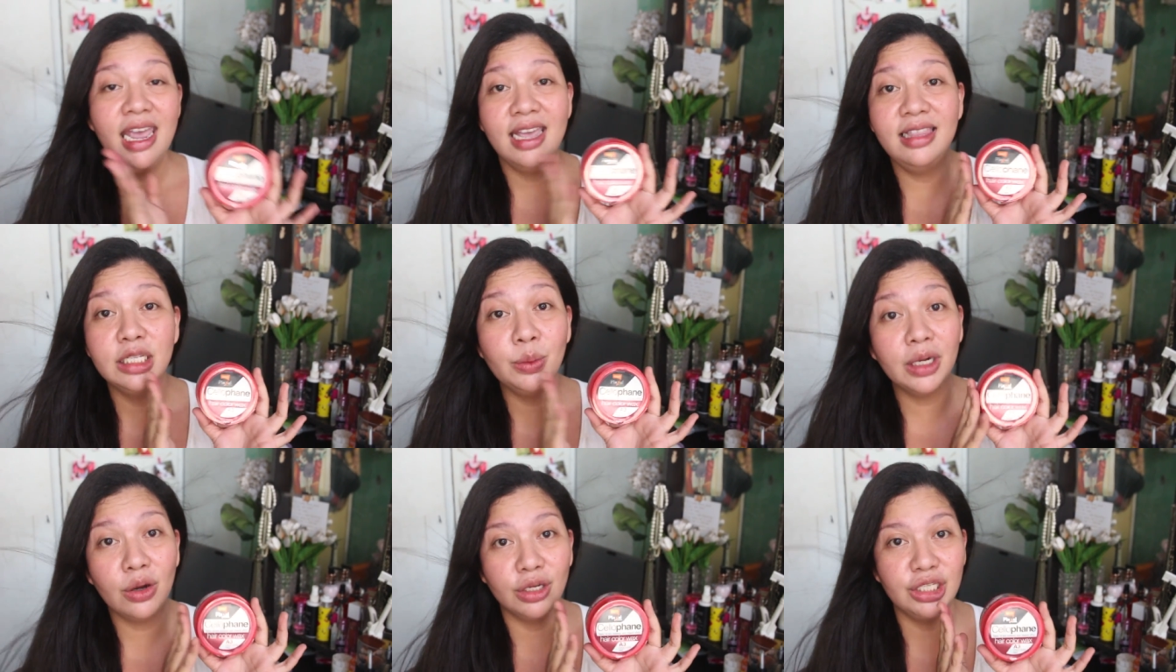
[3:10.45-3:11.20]
And this
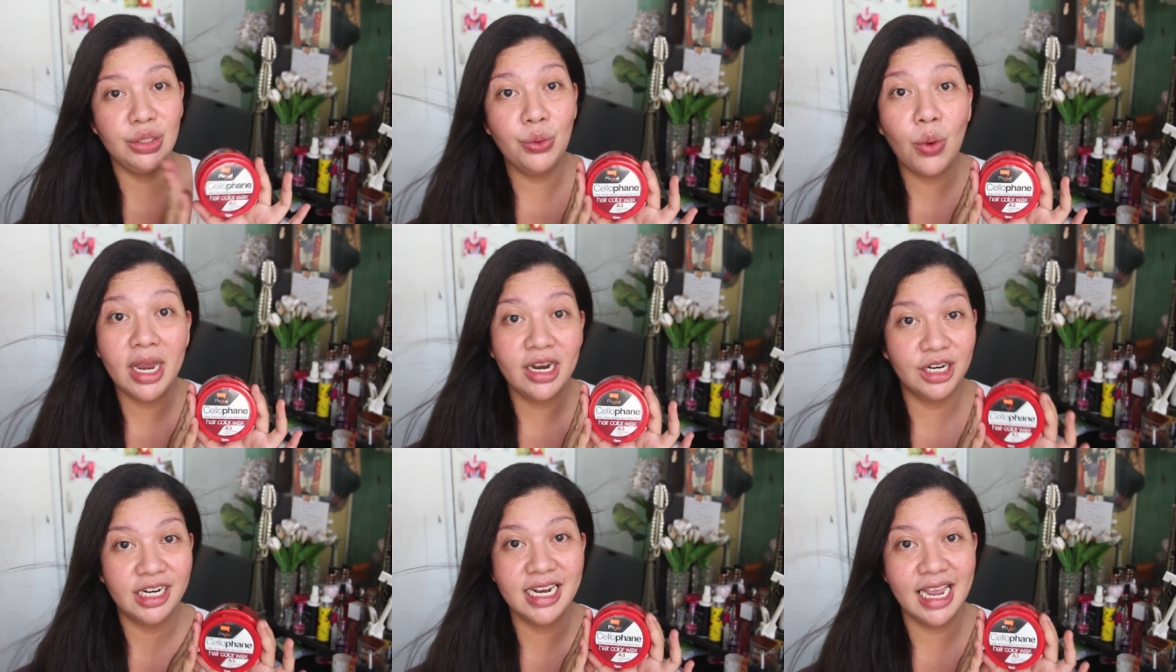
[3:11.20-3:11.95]
will cost you
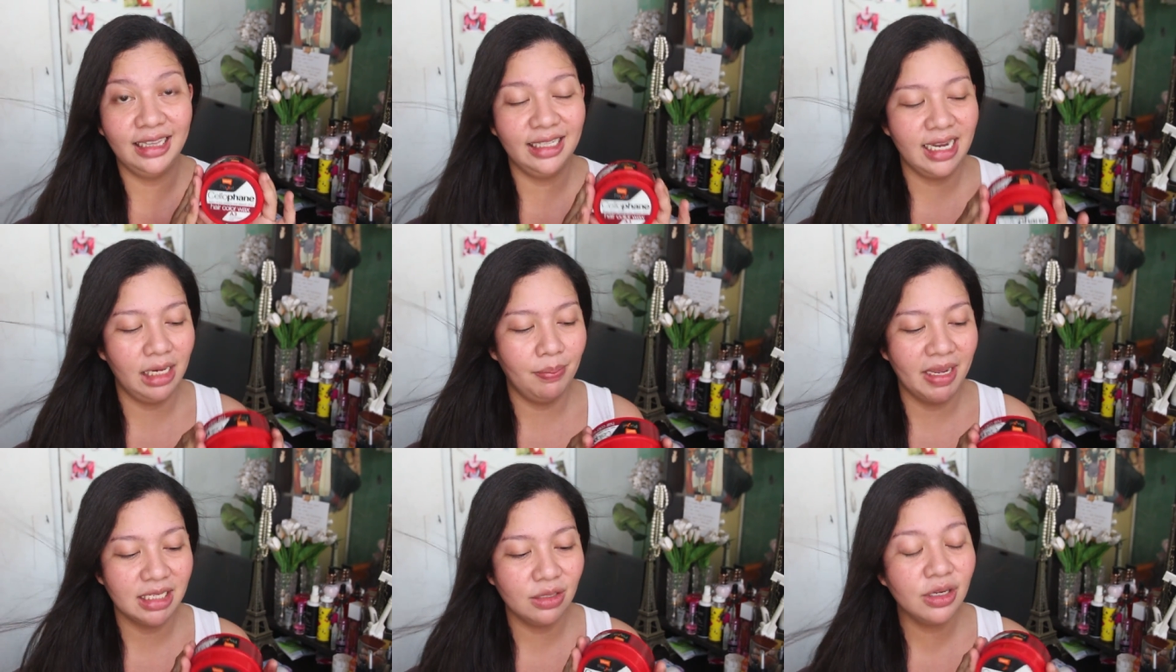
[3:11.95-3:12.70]
199
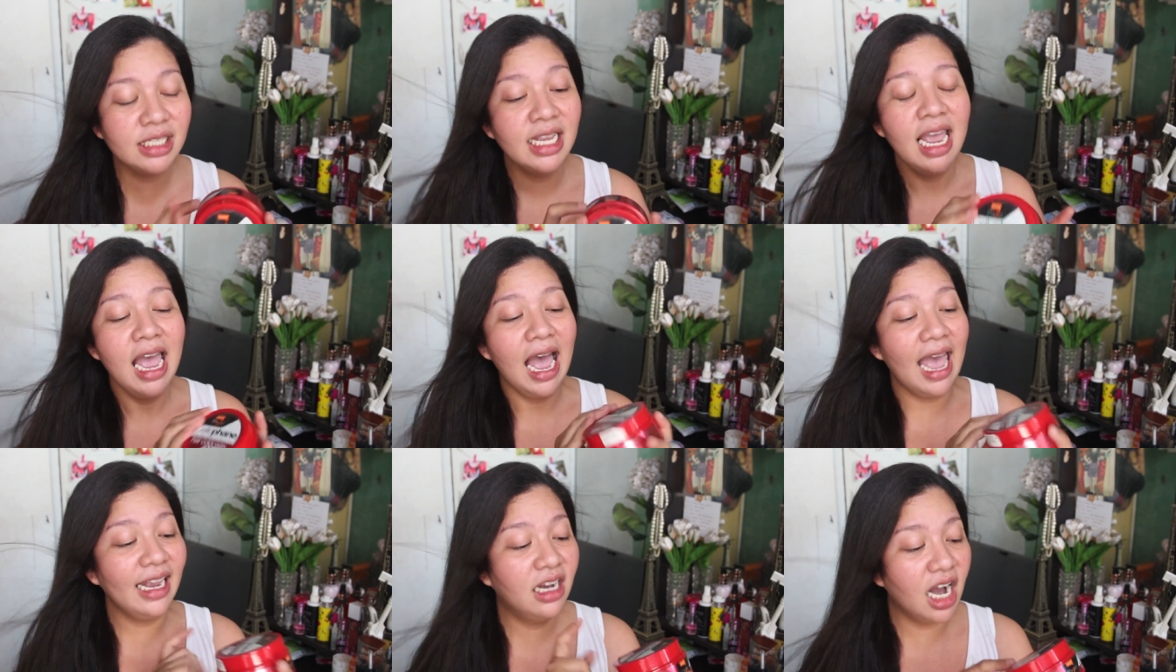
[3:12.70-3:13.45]
pesos.
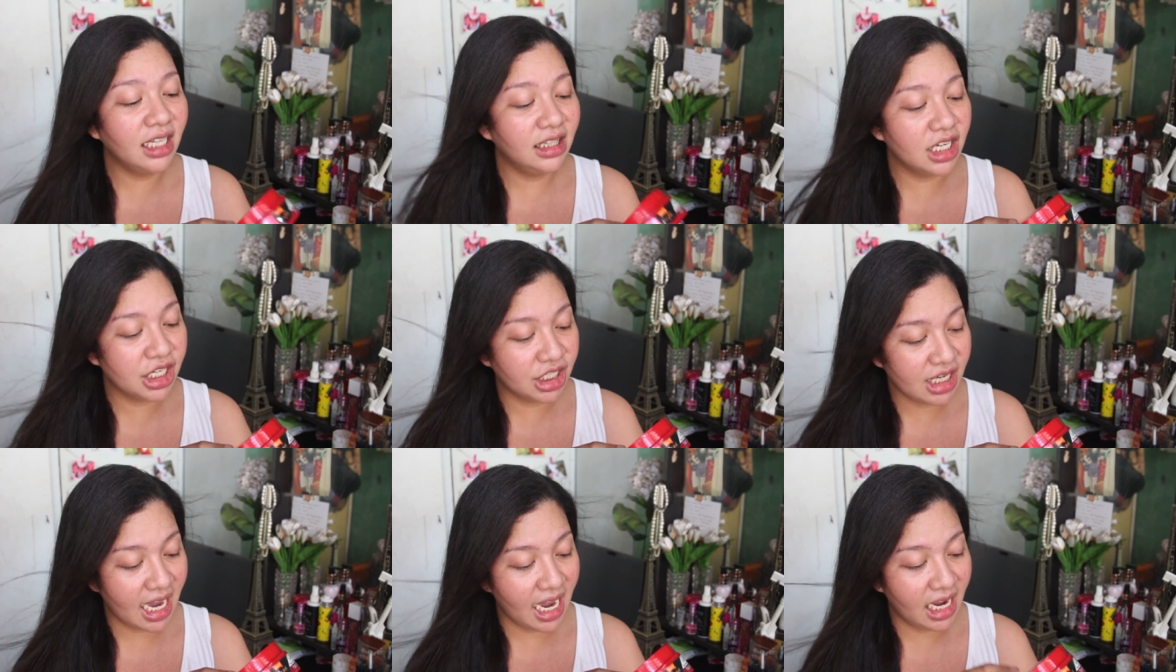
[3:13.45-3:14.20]
I got the
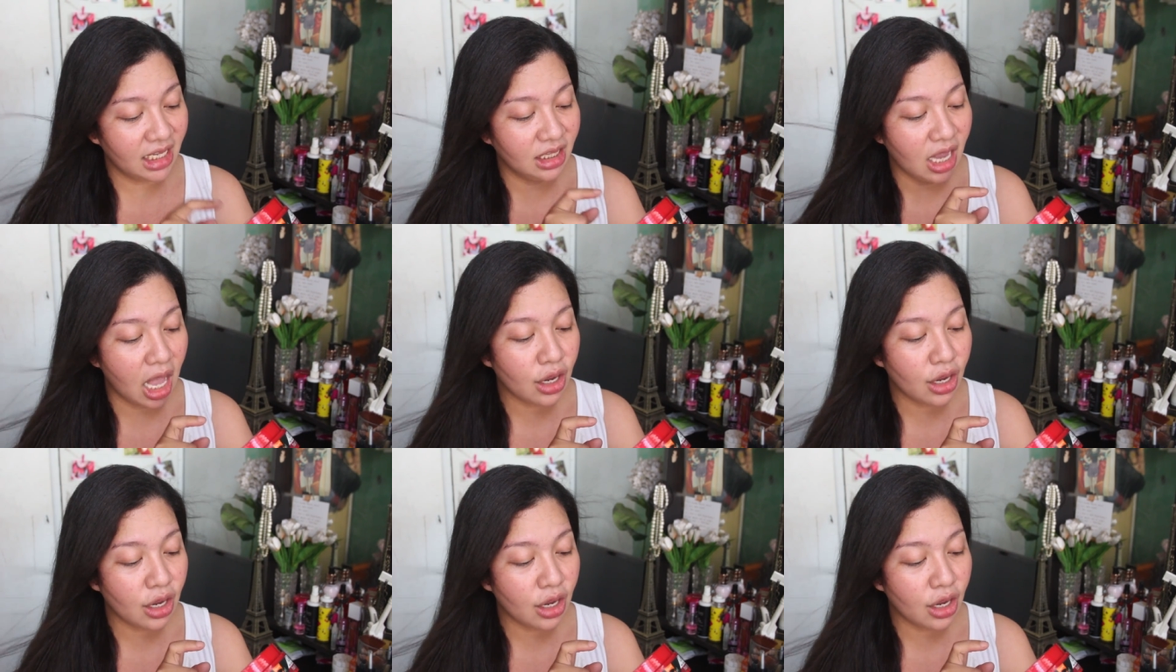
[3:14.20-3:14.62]
shade